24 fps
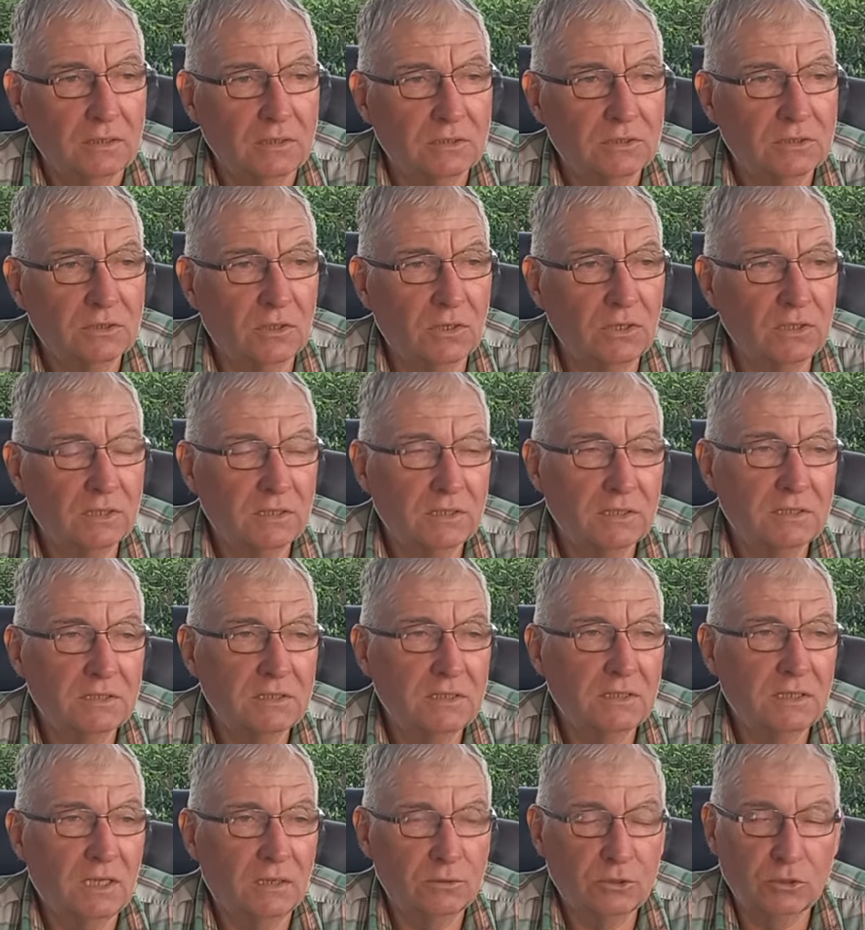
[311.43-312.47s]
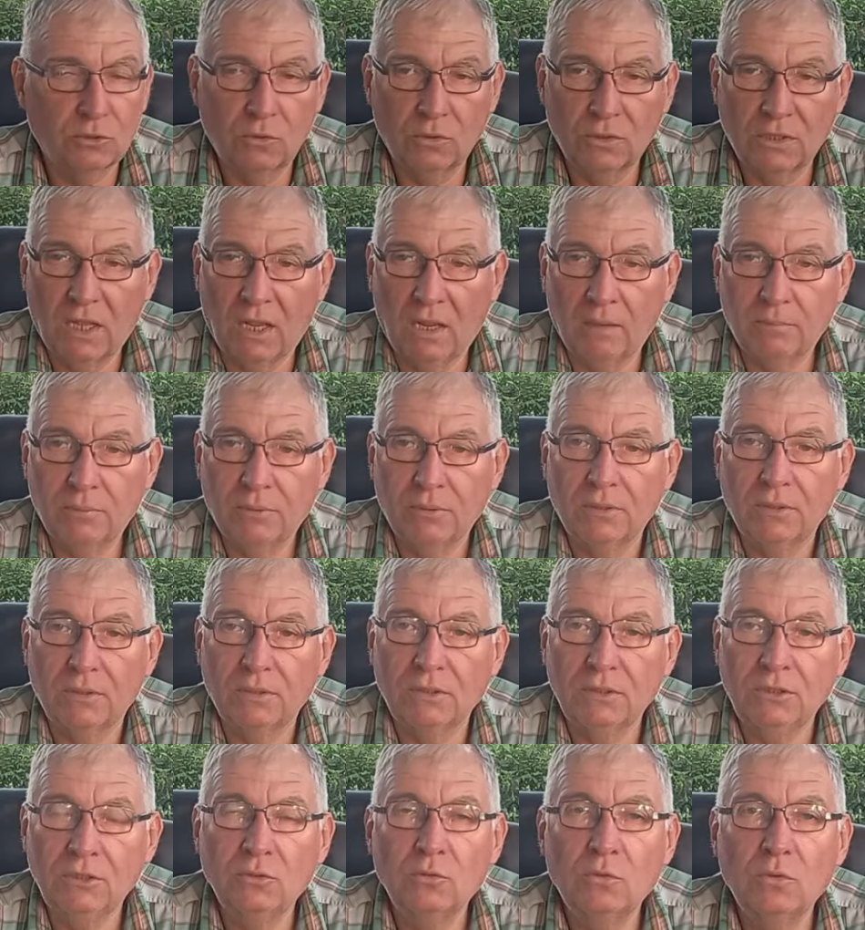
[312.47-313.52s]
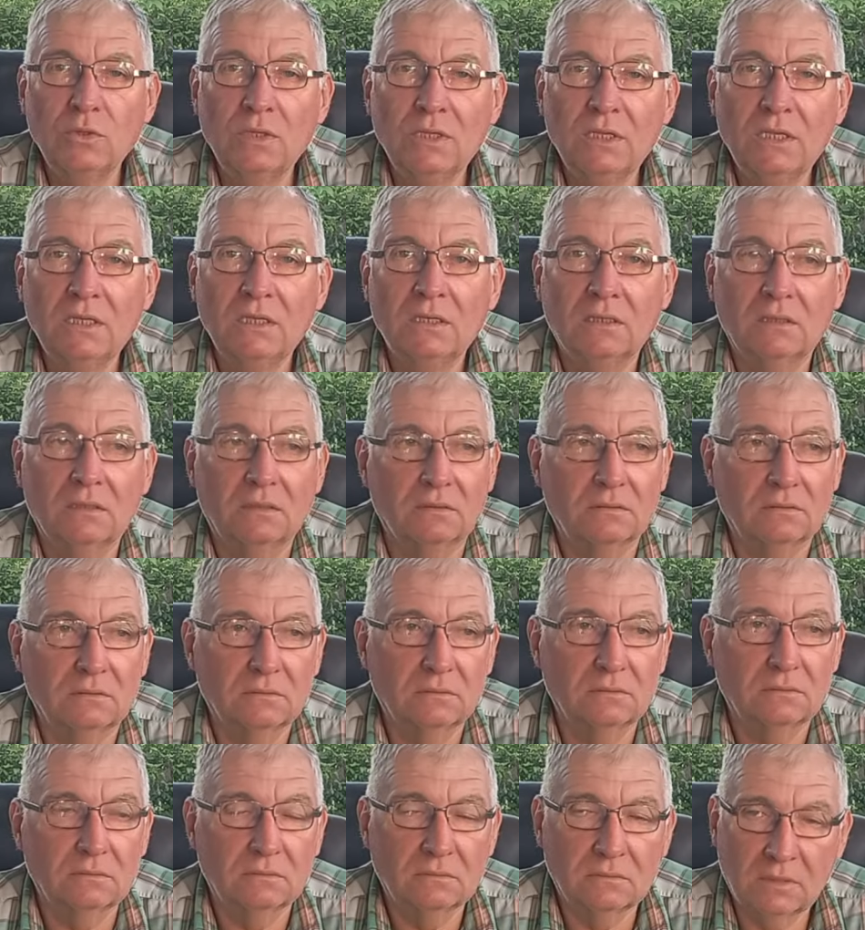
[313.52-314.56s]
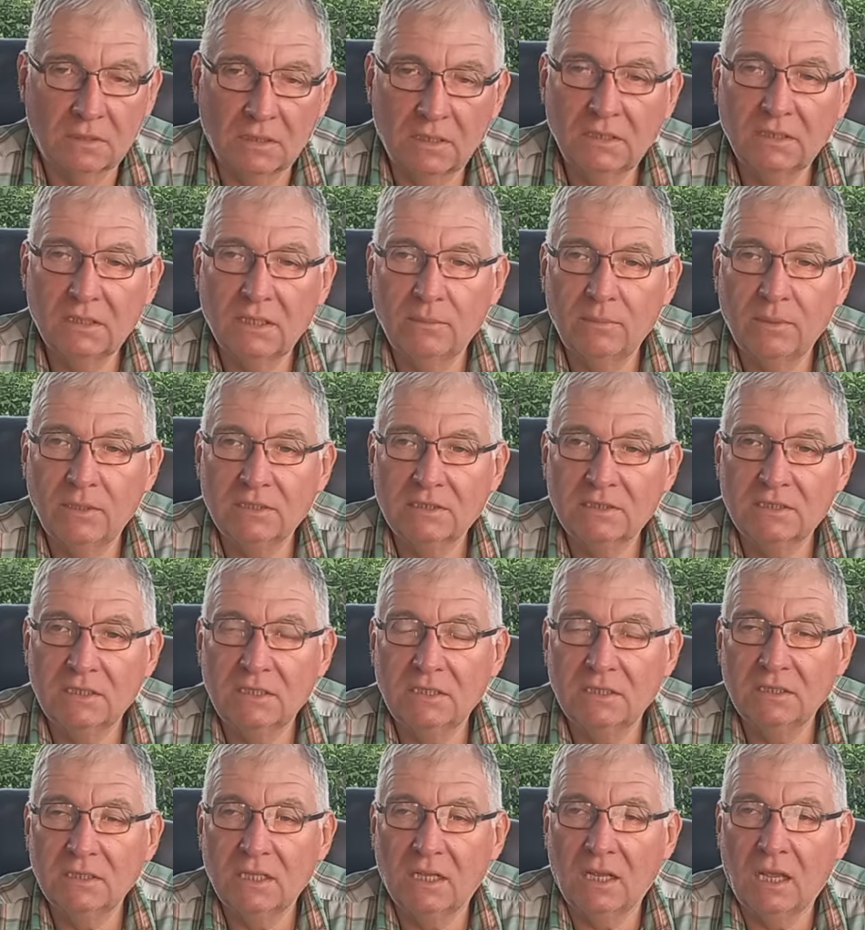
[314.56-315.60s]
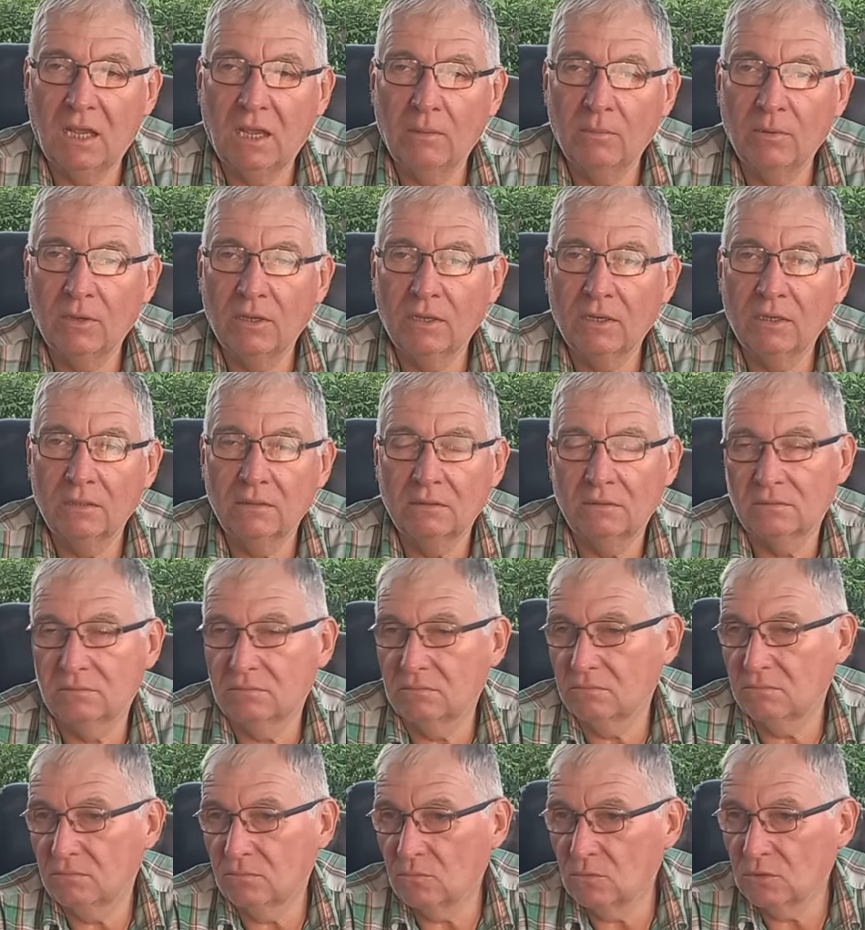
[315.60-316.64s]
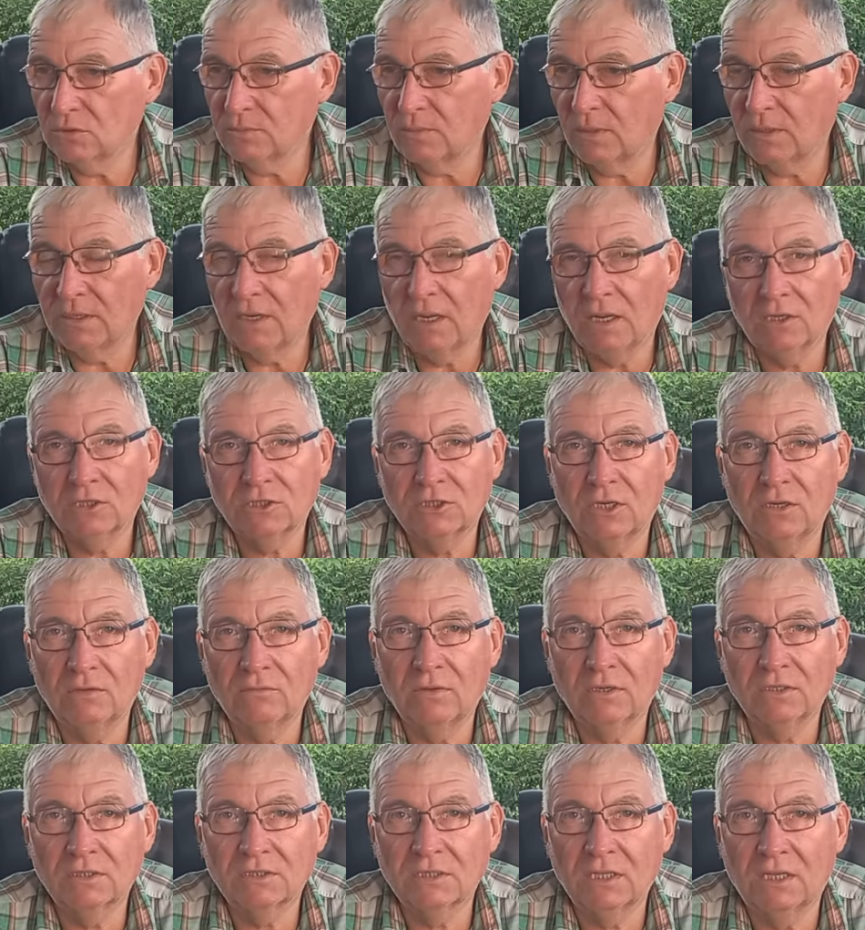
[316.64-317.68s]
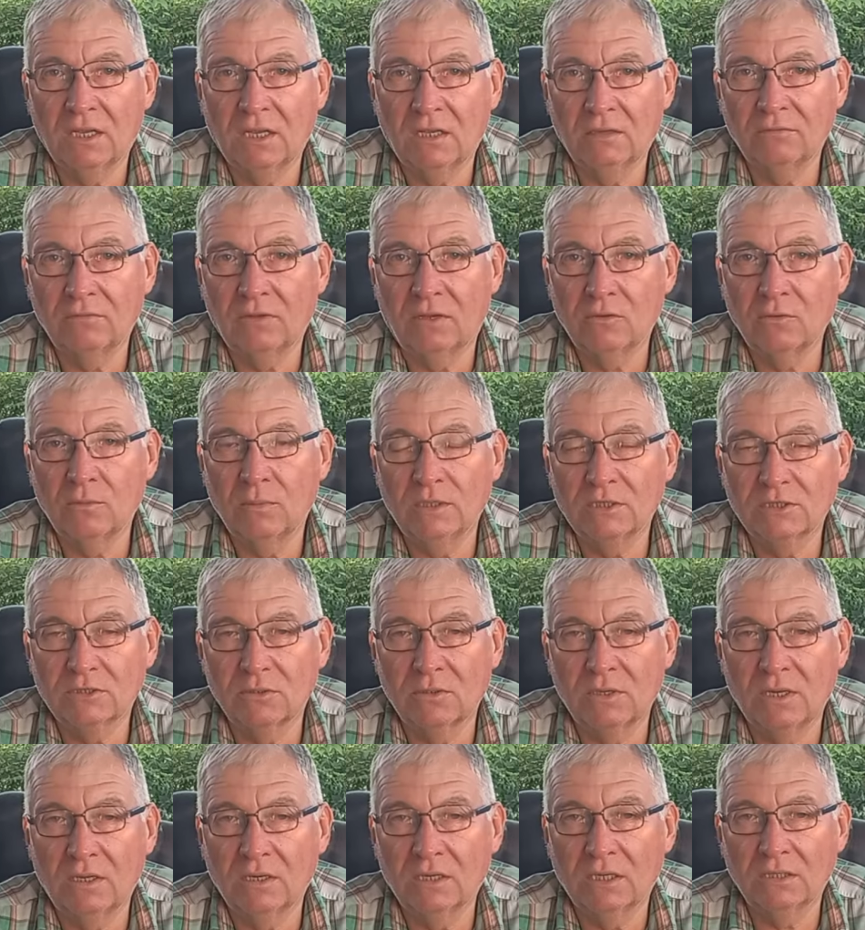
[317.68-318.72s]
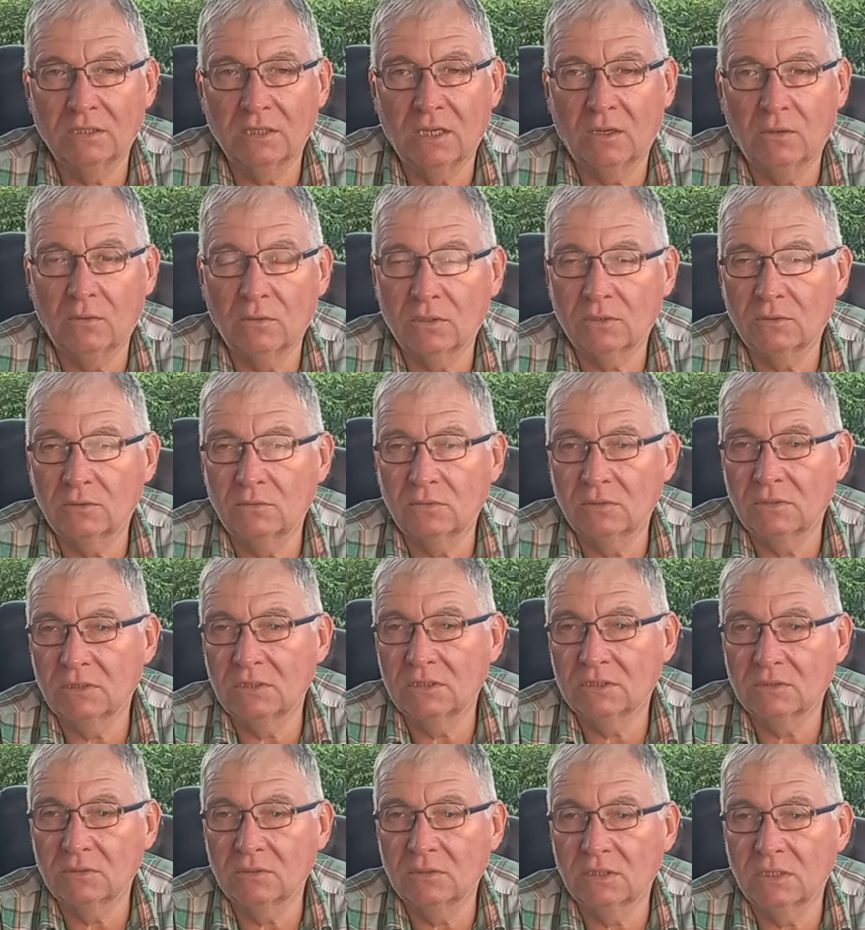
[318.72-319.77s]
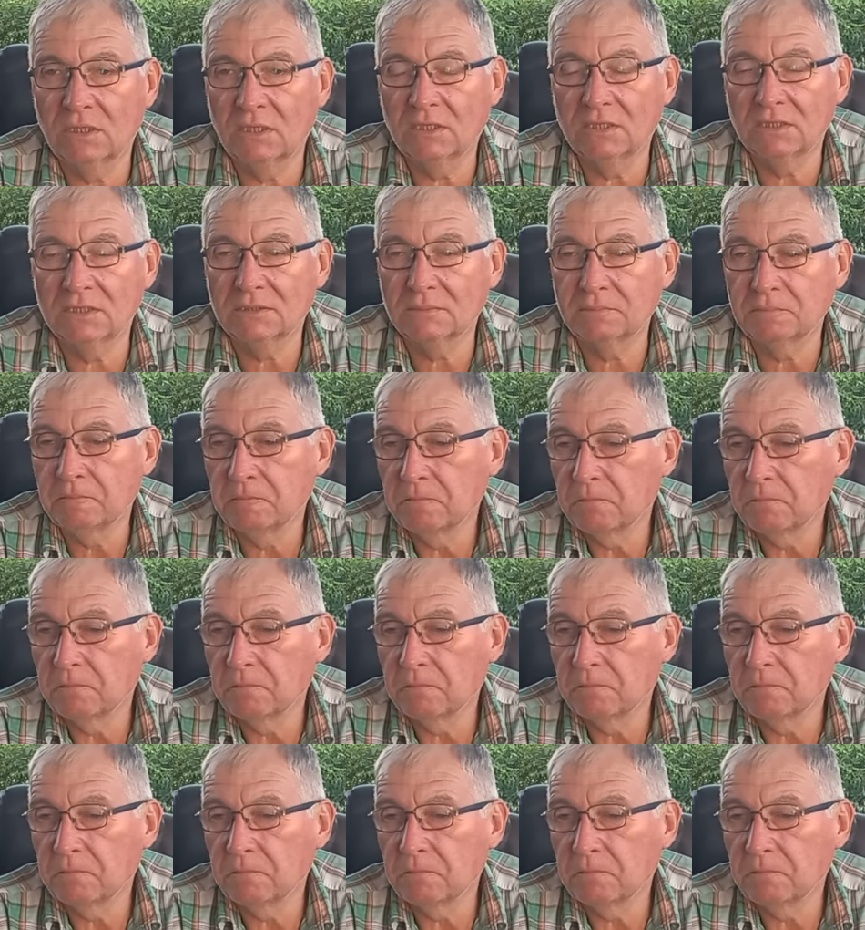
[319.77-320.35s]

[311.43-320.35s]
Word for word: sollten sie ja schon ab Juni Rente beziehen, aber muss mal nachschauen, was da, warum es so lange dauert und dies und jenes.